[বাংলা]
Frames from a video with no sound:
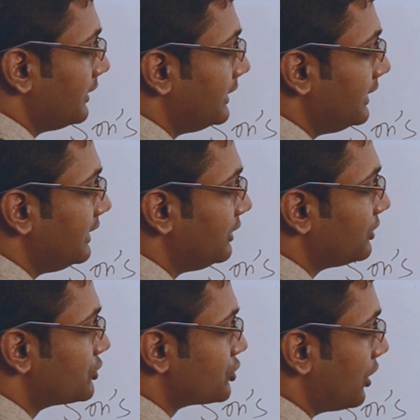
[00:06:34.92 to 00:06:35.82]
তিন
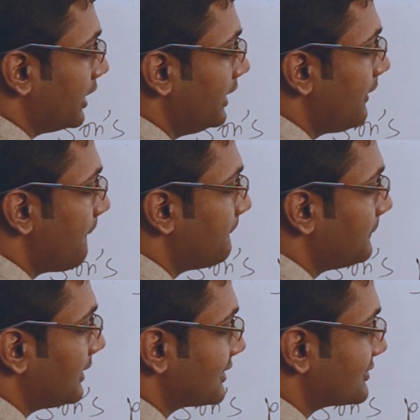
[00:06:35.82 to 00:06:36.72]
ইন্টু ছয়
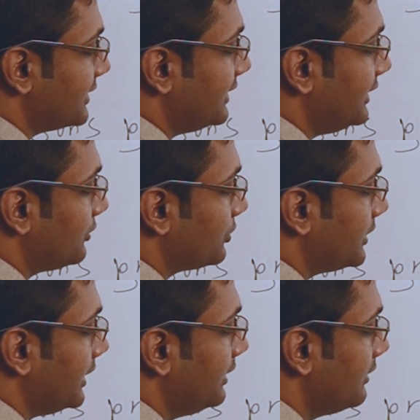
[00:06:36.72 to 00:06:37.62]
প্লাস তিন ইন্টু
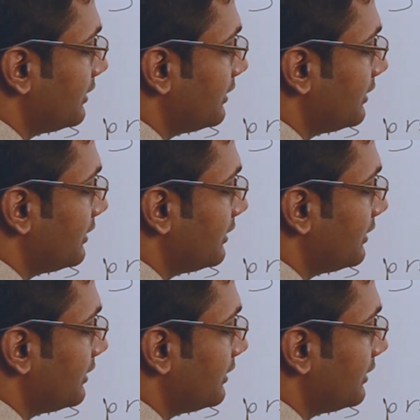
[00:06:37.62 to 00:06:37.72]
তিন